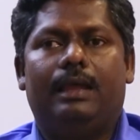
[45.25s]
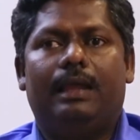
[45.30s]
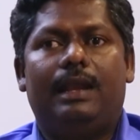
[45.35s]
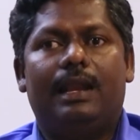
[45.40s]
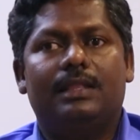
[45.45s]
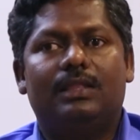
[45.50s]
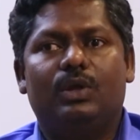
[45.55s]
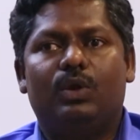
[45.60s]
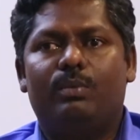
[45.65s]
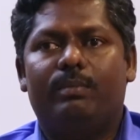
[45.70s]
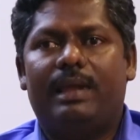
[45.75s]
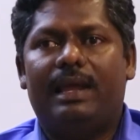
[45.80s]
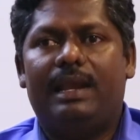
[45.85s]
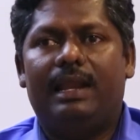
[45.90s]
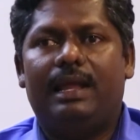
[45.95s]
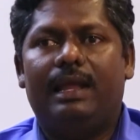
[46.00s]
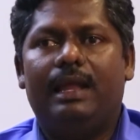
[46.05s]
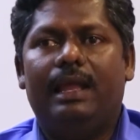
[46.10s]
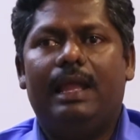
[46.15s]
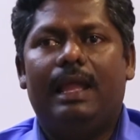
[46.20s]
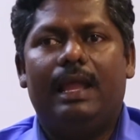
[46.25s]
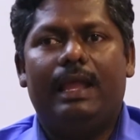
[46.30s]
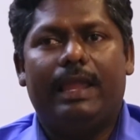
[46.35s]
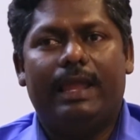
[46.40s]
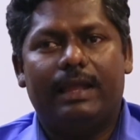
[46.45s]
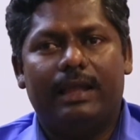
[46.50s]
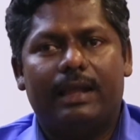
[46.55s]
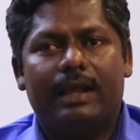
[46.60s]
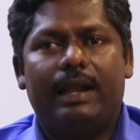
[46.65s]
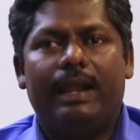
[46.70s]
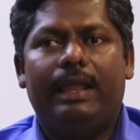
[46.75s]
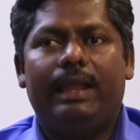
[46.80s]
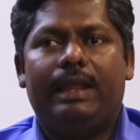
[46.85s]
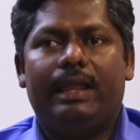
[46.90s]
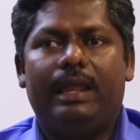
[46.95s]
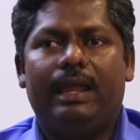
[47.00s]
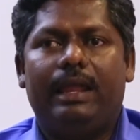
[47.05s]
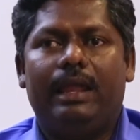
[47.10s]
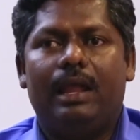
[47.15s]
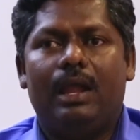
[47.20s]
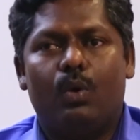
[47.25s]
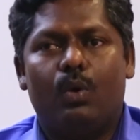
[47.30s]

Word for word: எல்லாத்துக்கும் மேலே எங்கள் கடைக்கு